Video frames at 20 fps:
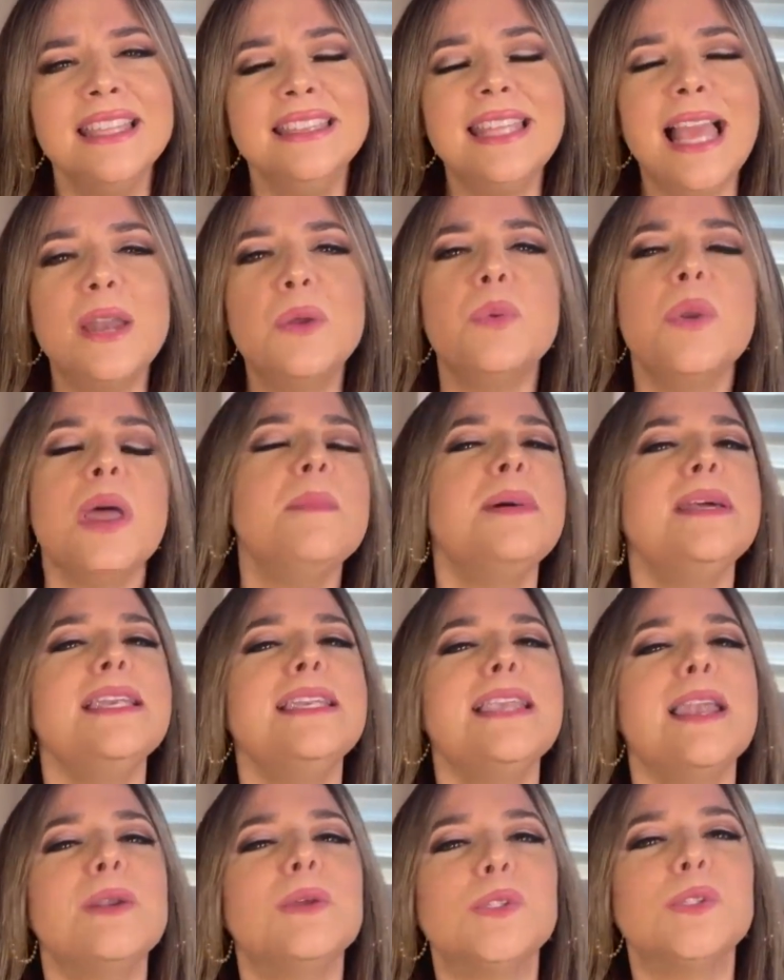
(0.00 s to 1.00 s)
De alguna
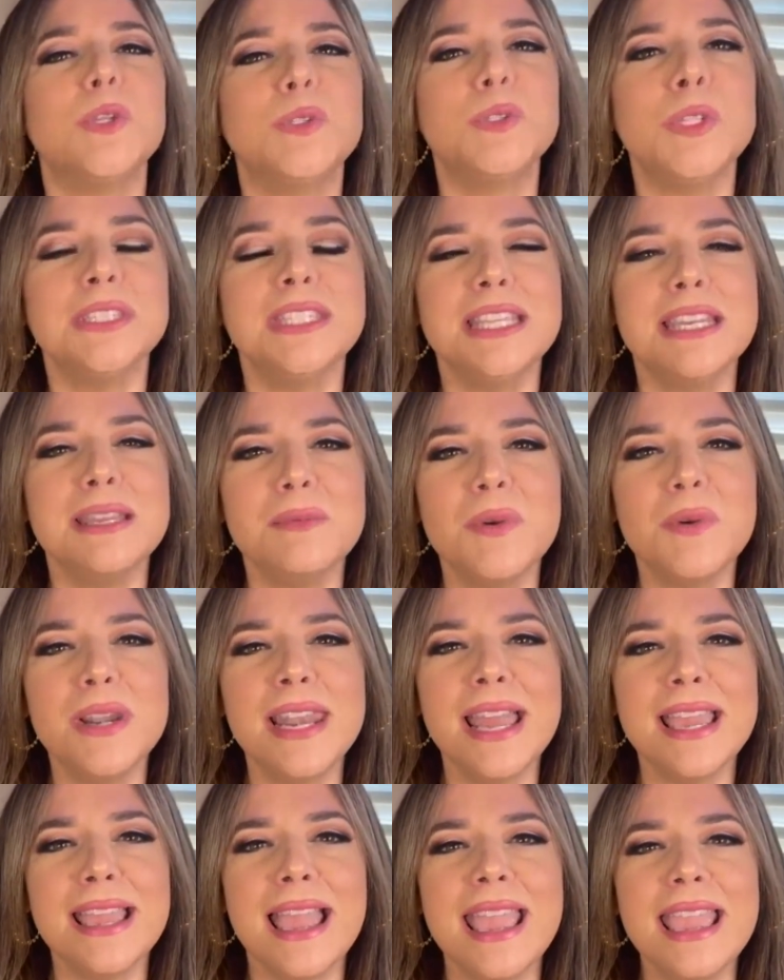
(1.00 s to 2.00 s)
manera nosotros tenemos
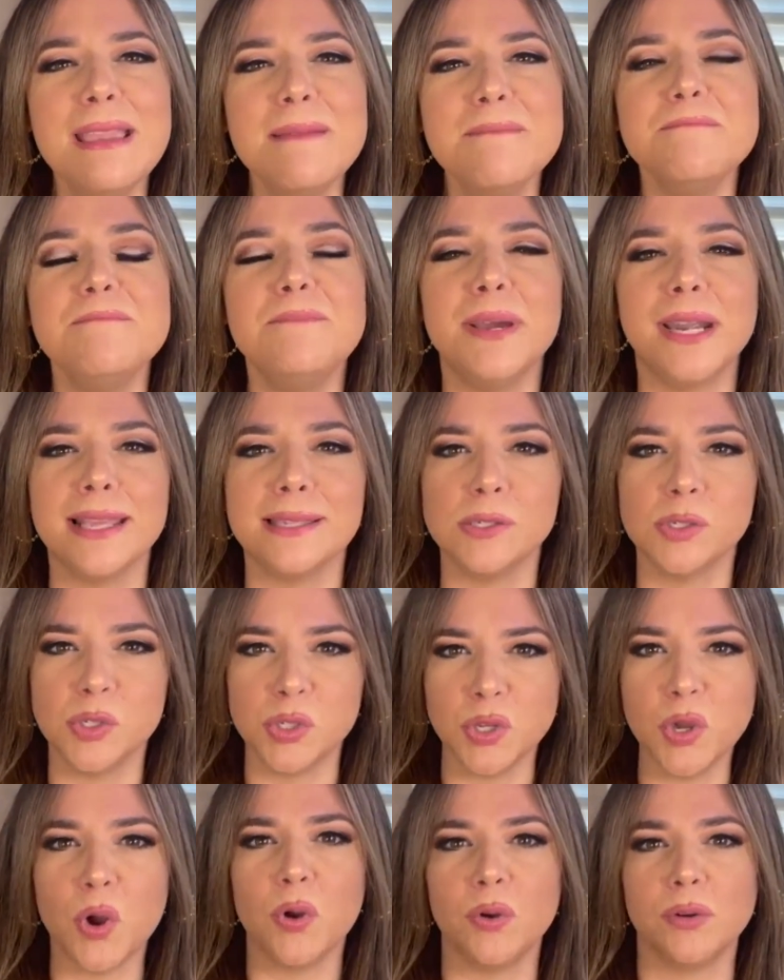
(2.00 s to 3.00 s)
la
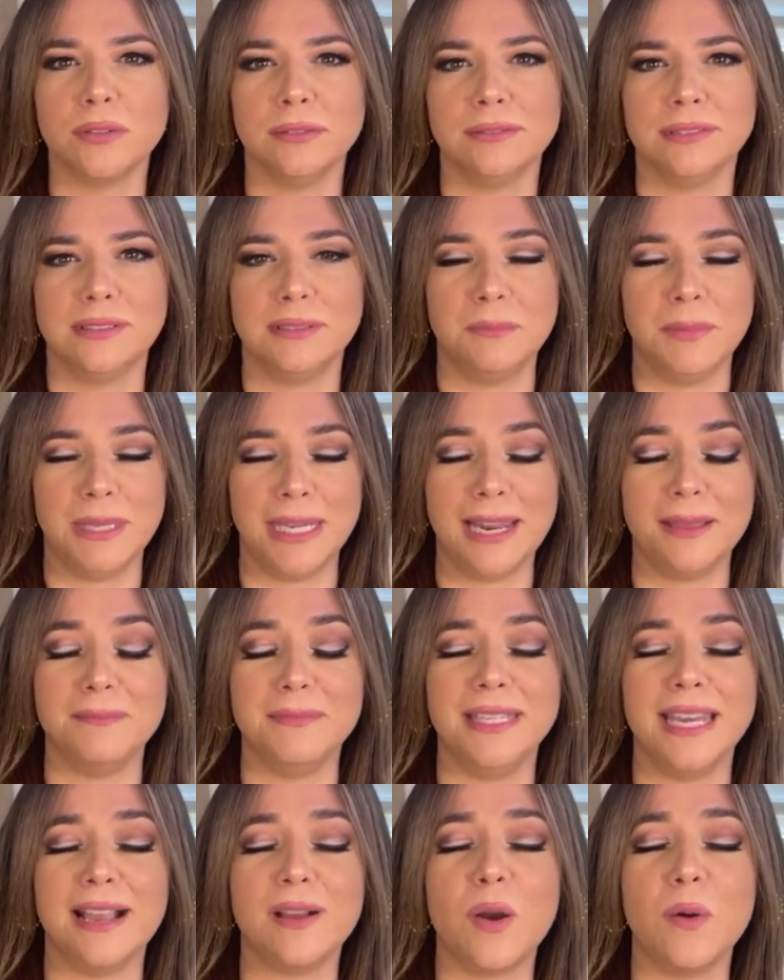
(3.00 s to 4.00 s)
impresión, mira,
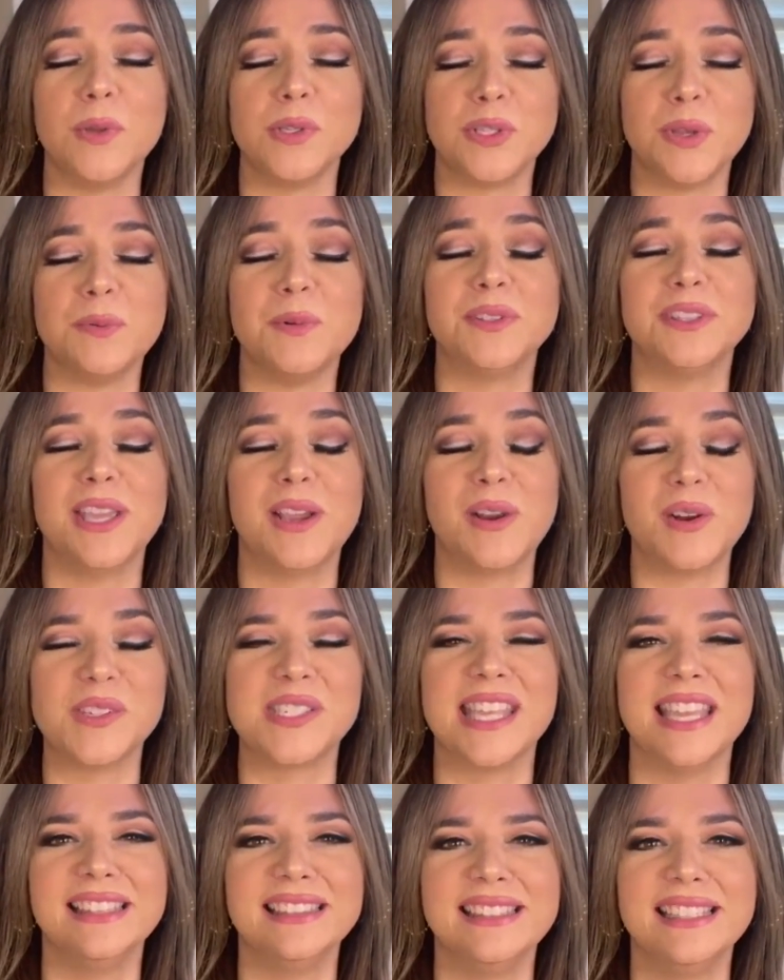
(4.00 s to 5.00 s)
mira cómo somos
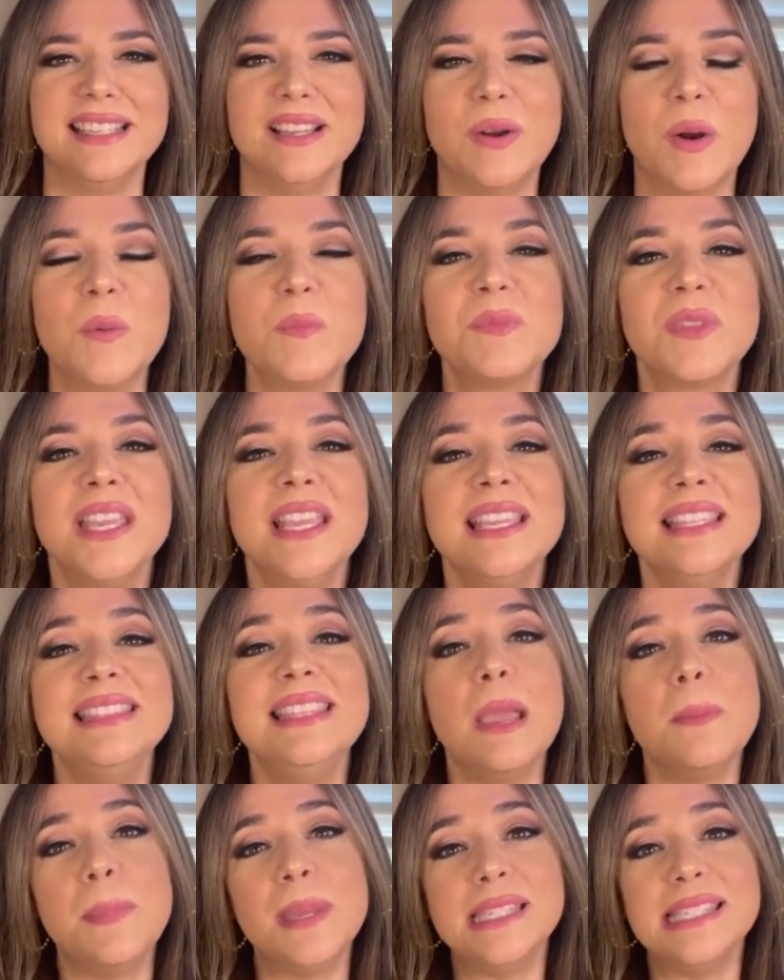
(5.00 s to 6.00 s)
egocéntricos,
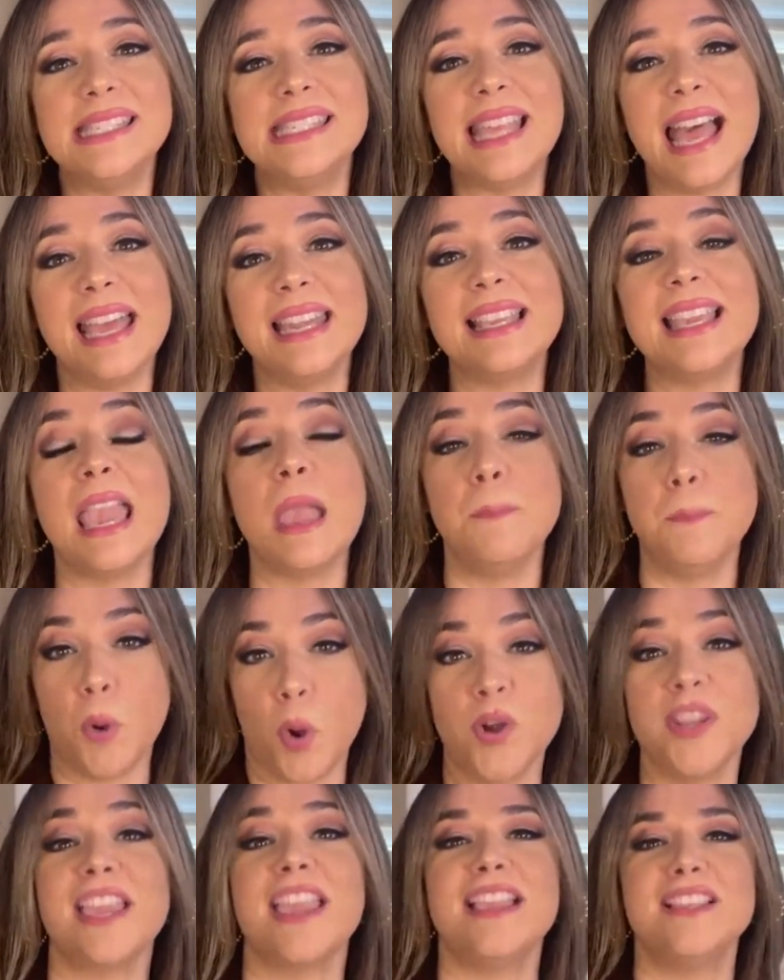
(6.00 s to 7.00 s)
de pensar que
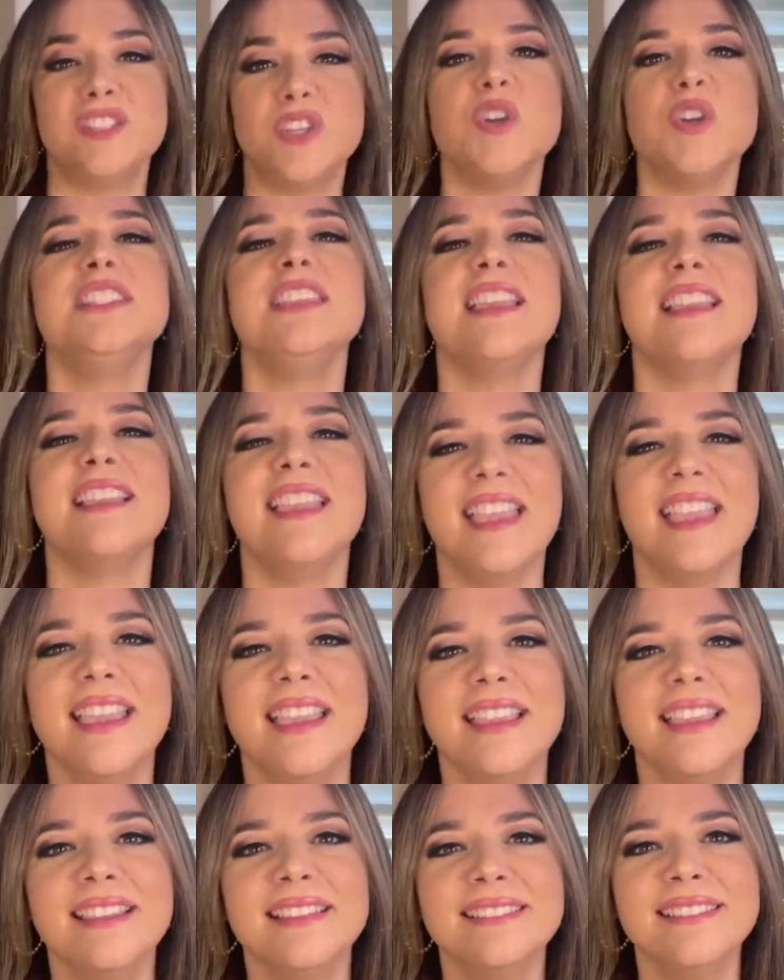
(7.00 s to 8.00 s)
porque yo
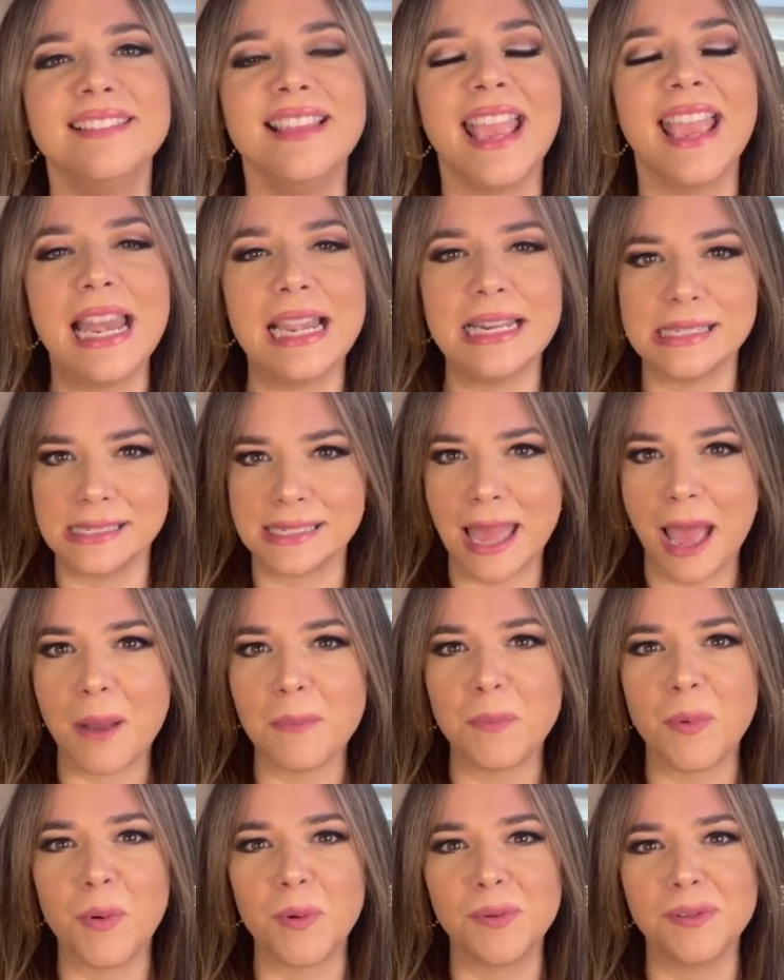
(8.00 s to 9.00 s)
llegué, el
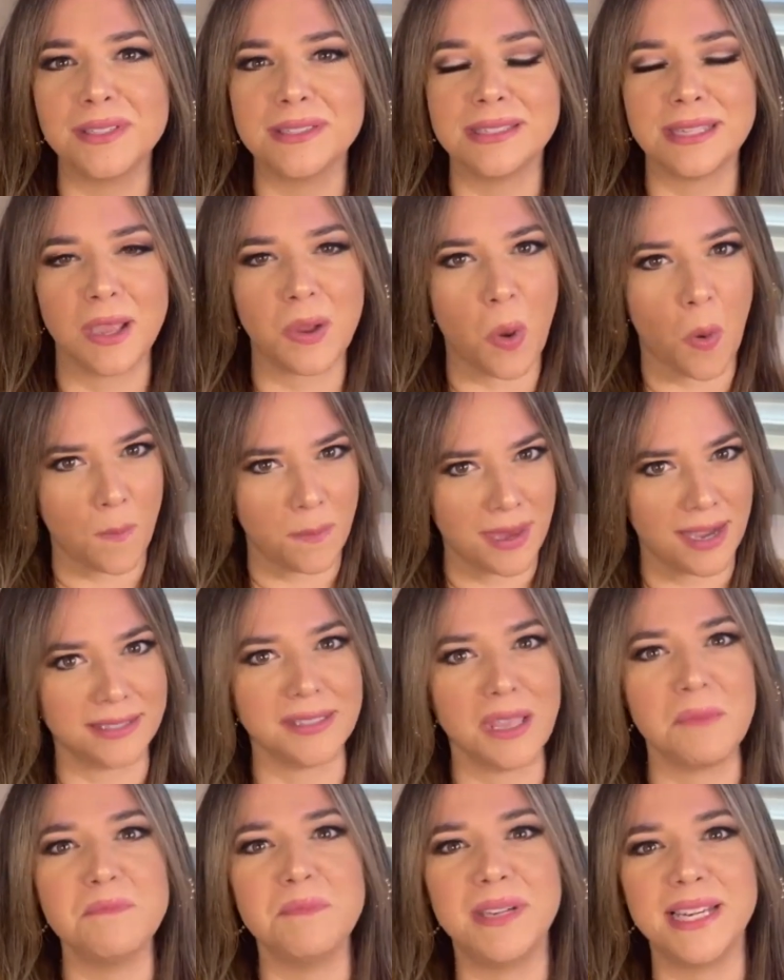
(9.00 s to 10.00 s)
sapo se
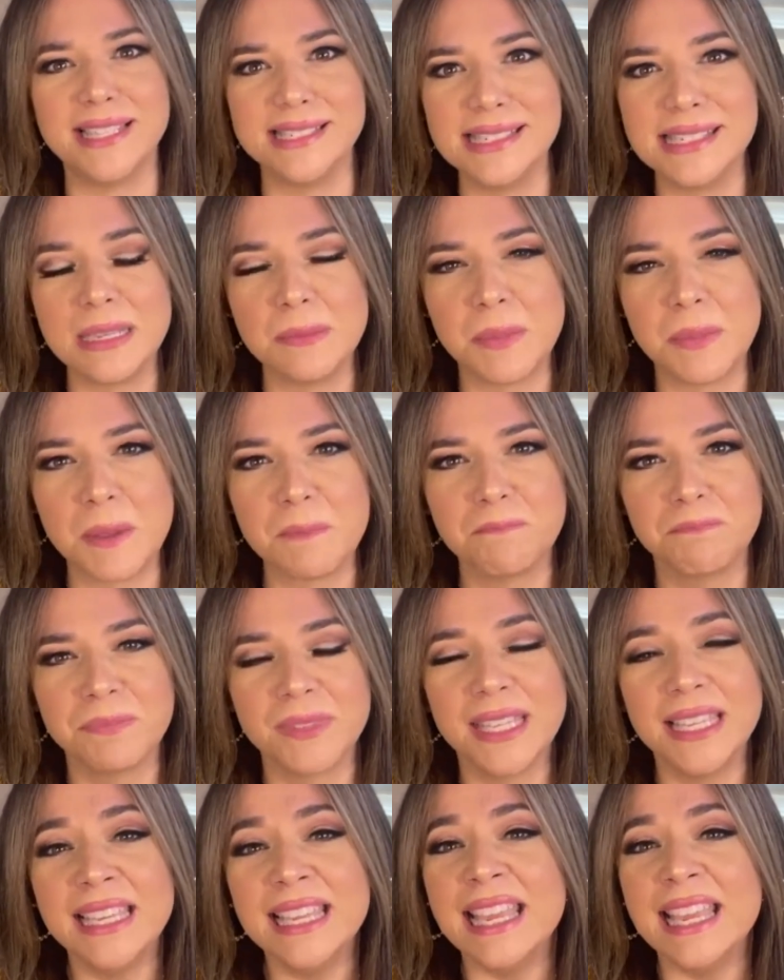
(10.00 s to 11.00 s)
convierte en príncipe.